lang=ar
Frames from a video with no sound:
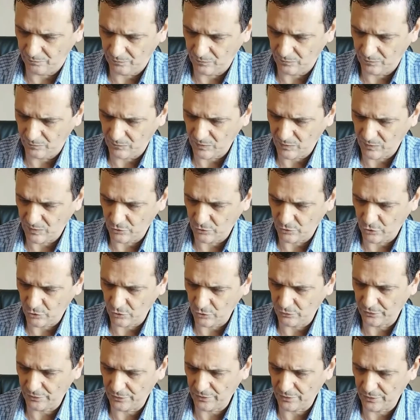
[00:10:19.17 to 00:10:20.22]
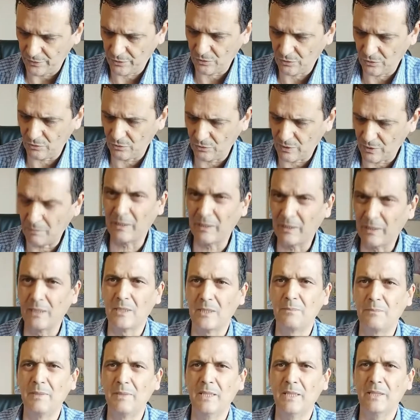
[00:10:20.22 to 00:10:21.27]
كنشوف الصوره ما
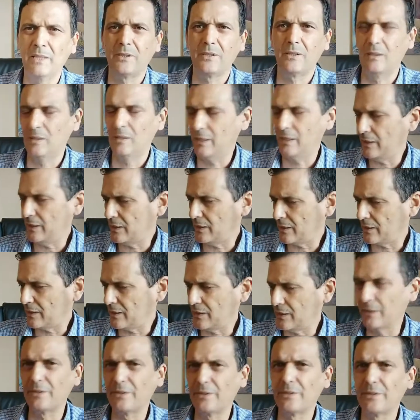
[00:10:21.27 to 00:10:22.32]
كتبعش الحركات